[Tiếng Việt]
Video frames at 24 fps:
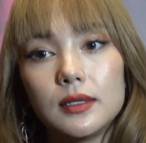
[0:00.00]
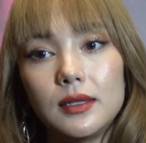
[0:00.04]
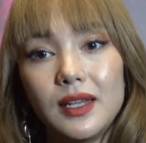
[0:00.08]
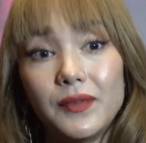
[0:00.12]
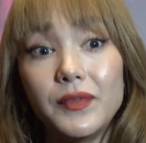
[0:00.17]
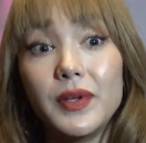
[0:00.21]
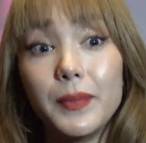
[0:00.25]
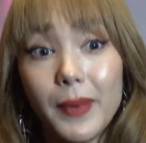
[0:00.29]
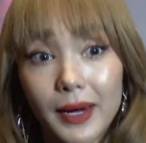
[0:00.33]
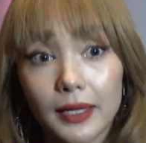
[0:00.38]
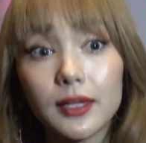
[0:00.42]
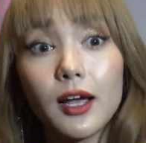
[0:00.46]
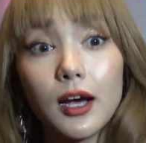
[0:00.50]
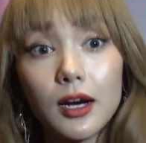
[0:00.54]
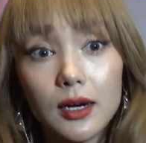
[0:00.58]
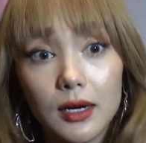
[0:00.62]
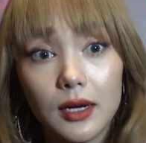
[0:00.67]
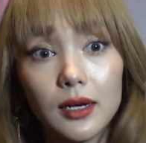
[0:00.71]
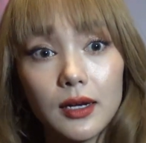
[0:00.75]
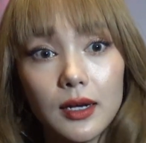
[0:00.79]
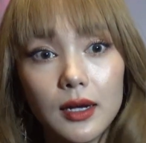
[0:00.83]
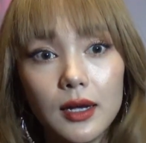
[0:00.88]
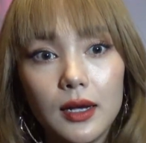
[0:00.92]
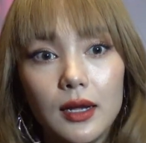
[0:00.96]
là vì bản thân
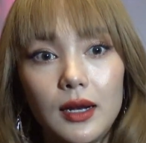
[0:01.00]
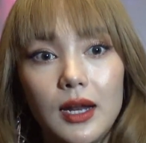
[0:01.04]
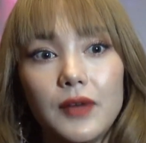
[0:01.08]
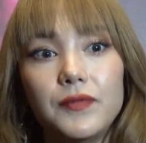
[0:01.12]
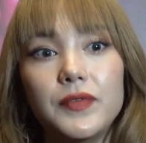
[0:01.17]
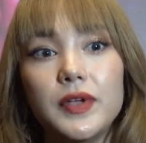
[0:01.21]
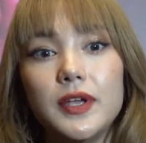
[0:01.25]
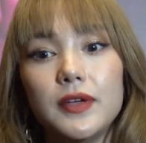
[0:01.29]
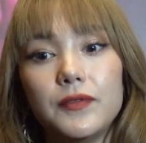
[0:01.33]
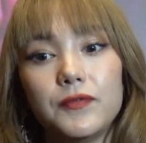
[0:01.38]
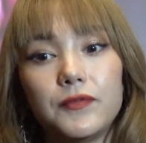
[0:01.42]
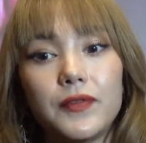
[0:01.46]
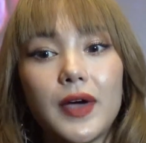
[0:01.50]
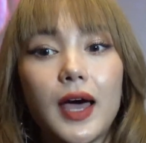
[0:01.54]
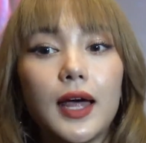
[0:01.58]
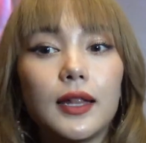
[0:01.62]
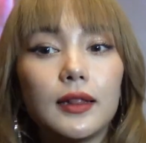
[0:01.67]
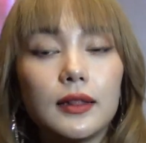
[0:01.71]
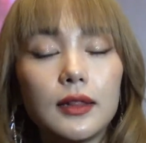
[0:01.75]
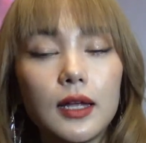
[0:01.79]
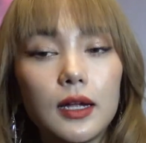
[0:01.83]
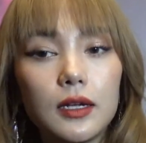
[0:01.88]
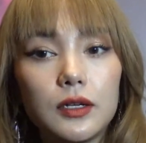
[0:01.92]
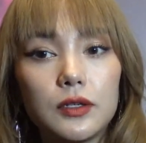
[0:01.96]
á là vì
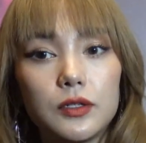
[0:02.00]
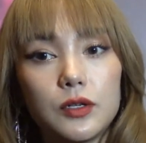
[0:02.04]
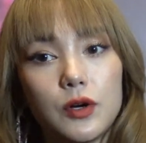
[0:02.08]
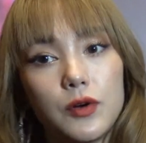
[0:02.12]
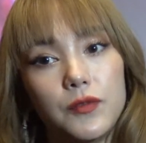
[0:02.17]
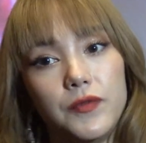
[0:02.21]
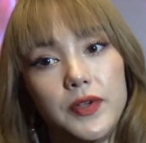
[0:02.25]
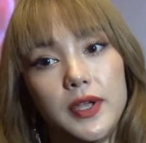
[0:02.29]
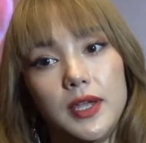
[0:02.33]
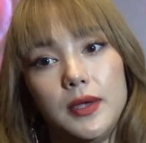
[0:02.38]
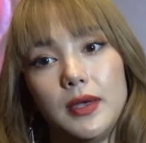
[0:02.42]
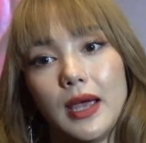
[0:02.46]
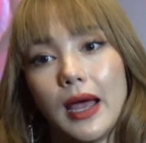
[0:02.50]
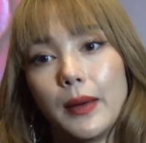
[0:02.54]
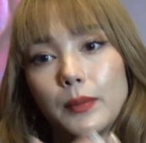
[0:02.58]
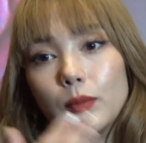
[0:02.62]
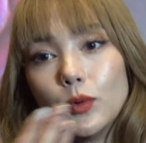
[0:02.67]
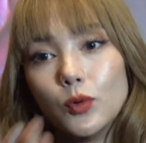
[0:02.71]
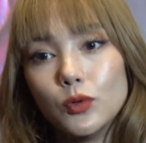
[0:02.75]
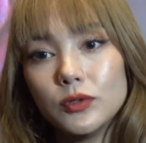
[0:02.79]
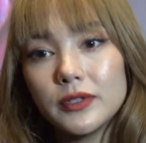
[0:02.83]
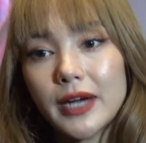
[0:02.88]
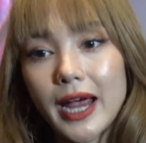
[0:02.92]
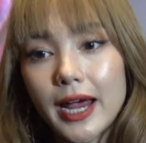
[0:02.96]
fan thích rồi vì hằng
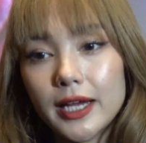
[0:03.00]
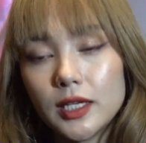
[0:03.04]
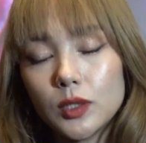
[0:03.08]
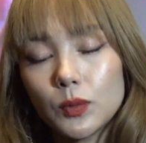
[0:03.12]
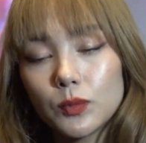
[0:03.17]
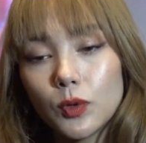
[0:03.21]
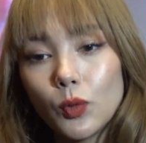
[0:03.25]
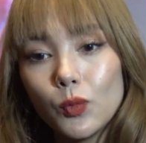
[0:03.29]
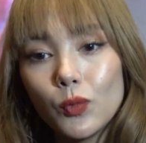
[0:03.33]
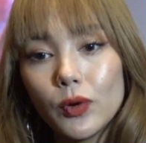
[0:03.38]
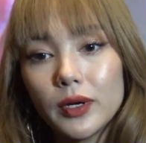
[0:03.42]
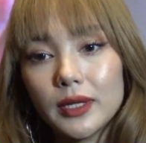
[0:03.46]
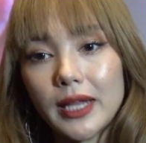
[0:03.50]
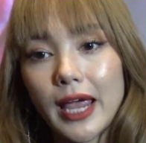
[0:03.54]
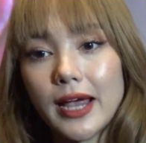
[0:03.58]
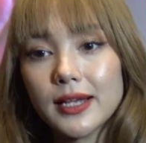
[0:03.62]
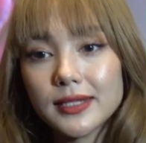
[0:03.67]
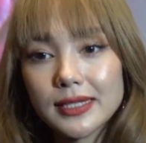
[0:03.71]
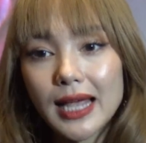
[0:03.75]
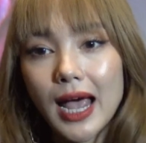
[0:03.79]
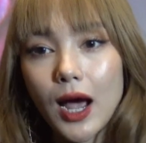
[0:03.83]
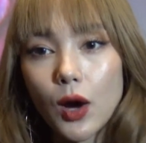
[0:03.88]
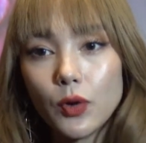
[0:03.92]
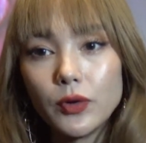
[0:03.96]
muốn ra trong đúng cái tháng
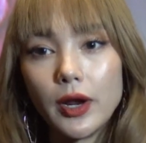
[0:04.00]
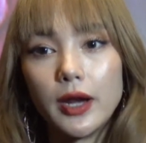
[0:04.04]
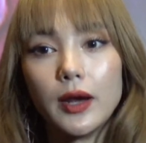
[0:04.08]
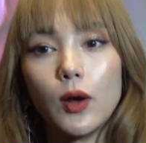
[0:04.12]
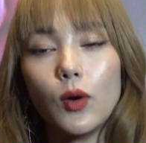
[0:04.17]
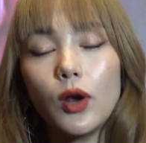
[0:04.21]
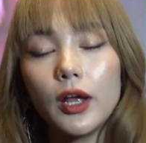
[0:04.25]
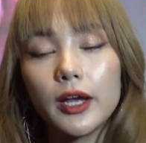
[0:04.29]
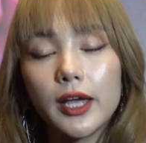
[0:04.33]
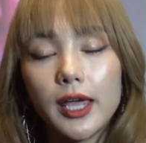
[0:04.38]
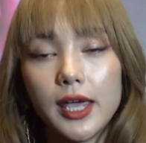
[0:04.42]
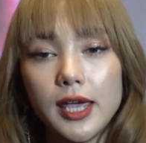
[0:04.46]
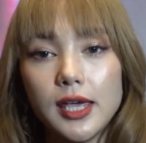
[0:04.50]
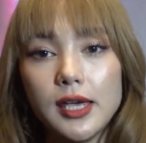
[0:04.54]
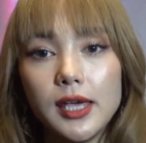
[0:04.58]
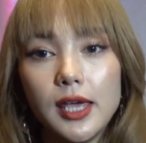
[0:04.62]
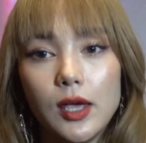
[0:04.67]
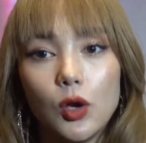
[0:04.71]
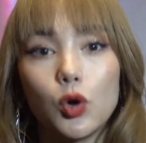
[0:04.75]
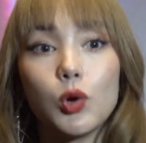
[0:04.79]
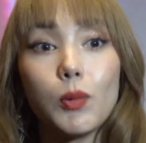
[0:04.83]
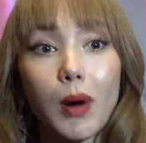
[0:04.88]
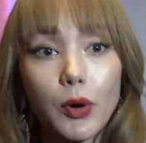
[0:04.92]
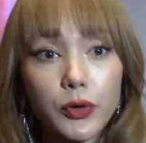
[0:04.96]
6 để nói lên cái ý
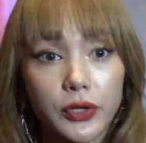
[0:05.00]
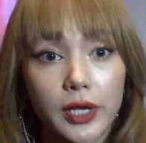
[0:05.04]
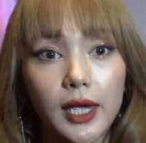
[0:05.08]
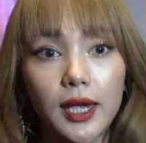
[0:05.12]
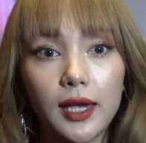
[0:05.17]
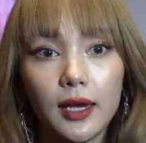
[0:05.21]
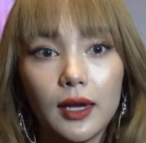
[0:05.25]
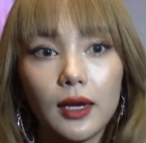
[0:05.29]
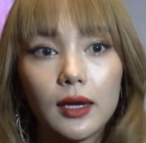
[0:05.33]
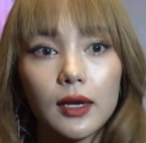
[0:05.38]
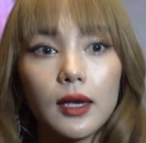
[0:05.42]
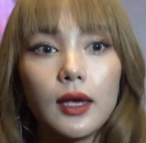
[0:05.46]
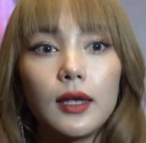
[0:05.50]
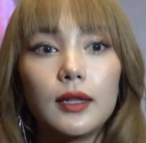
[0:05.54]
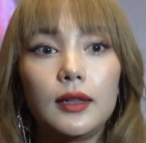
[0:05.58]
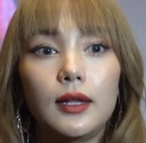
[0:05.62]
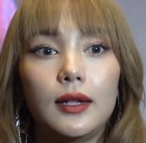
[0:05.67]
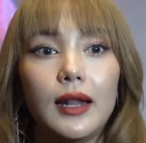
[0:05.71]
nghĩa của báo chí ừ.